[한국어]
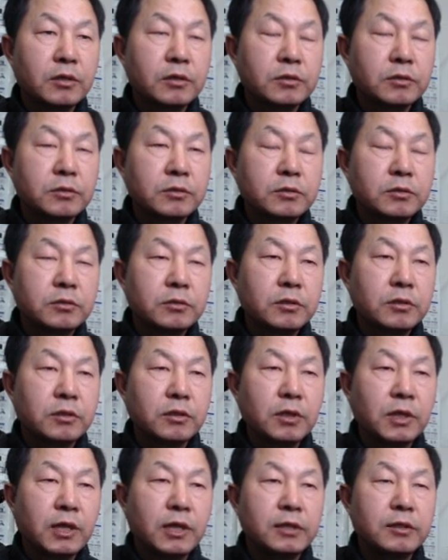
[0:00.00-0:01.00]
그
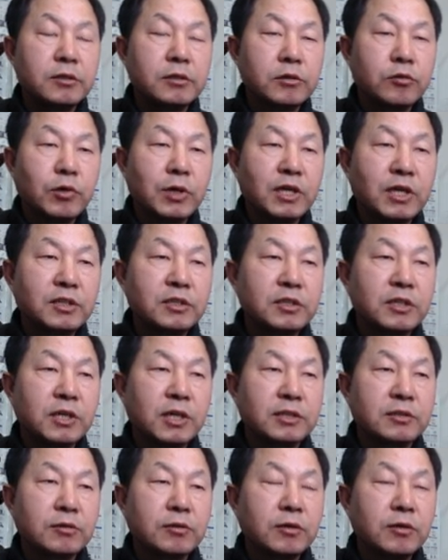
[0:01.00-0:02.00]
아이들과 같이
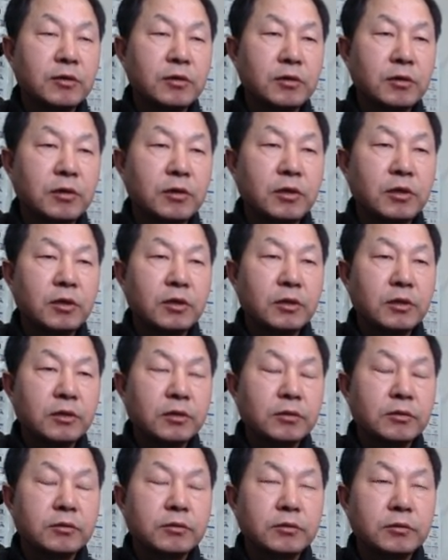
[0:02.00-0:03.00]
가서
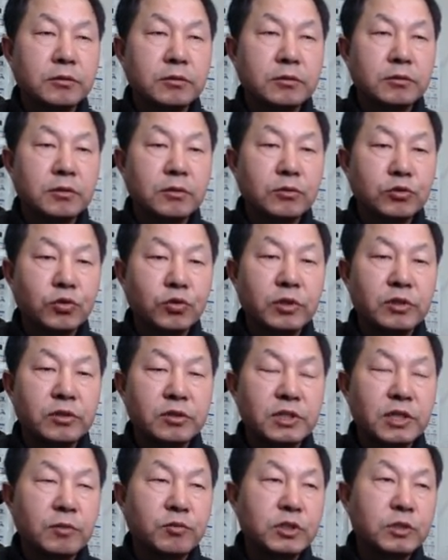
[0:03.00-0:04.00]
그 조개를
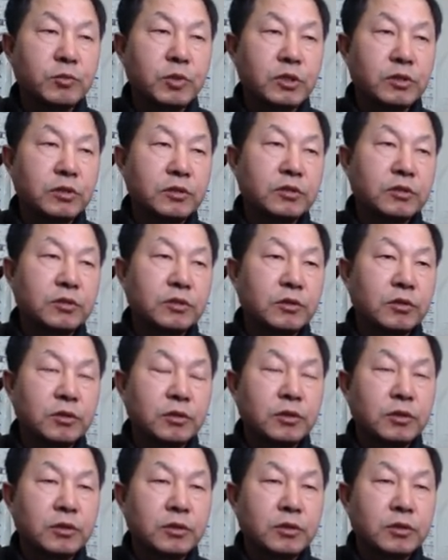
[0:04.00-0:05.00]
잡으시면은
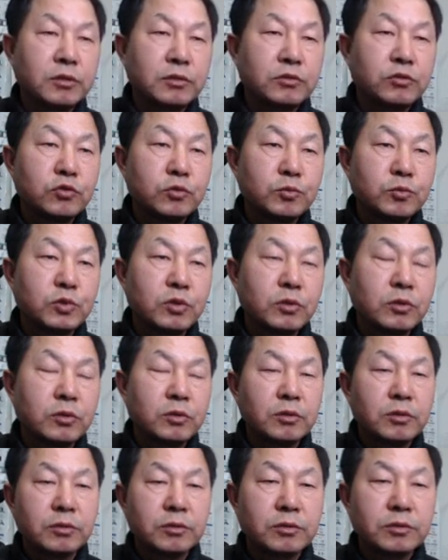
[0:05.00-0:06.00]

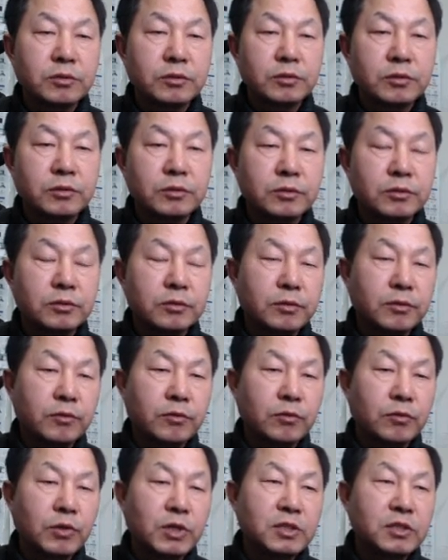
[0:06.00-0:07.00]
좀더그
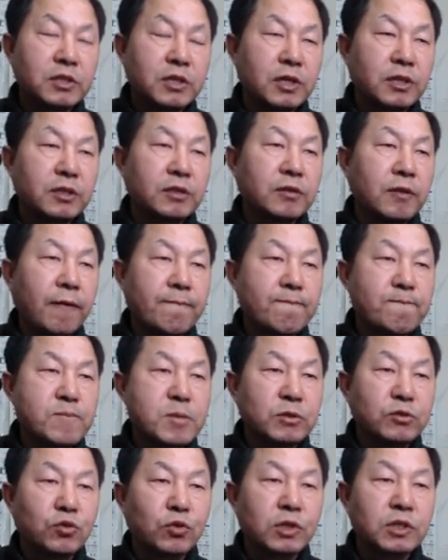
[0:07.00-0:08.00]
확실한
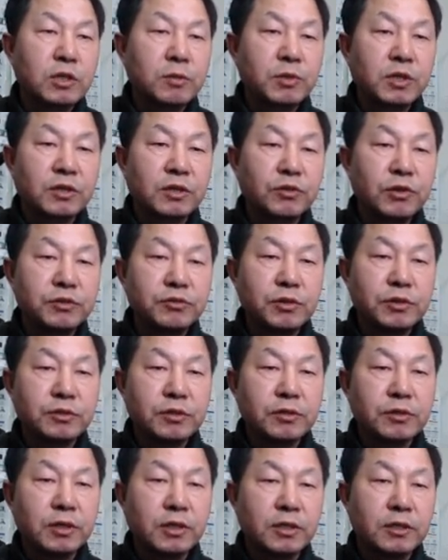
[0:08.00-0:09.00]
조개잡이가 될 수
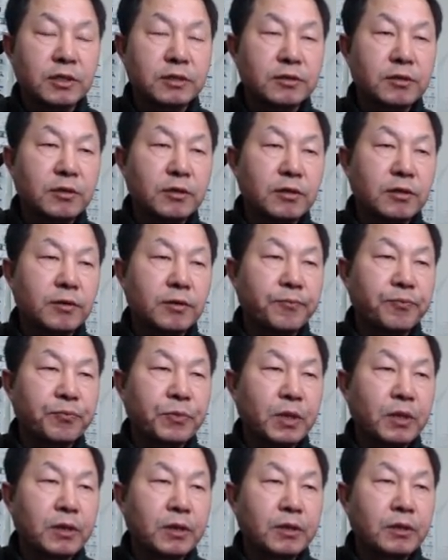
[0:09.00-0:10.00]
있을 것 같아서
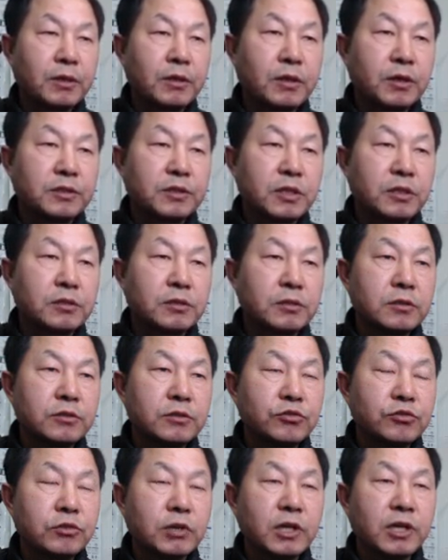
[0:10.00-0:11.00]
아, 책을
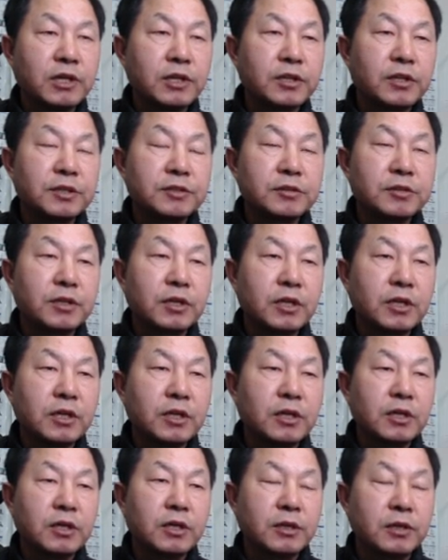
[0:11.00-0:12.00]
출간하게
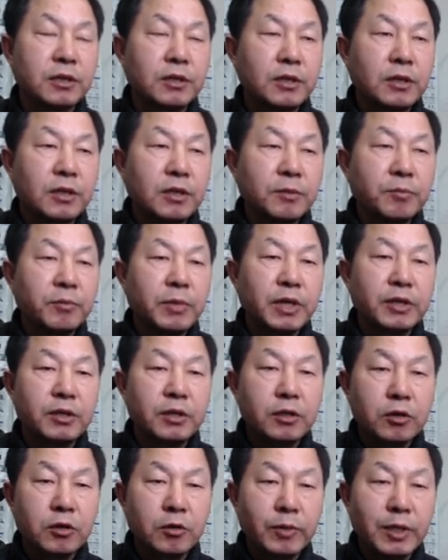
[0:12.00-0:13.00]
됐으니까 많이
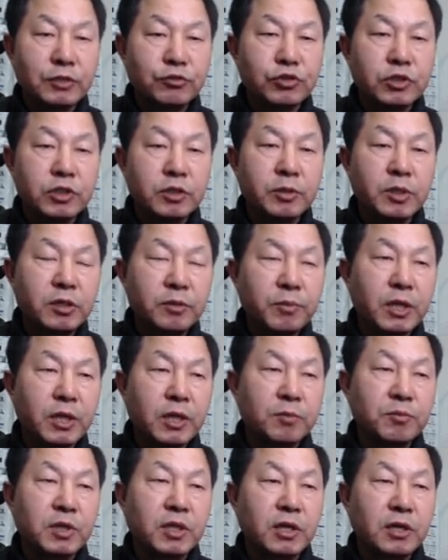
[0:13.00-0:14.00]
읽어봐 주시기
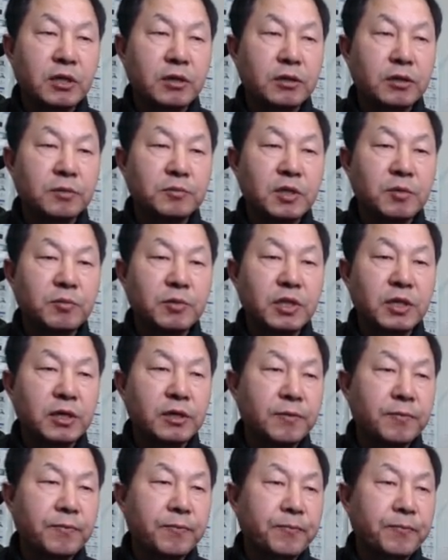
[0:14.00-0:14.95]
바랍니다. 감사합니다.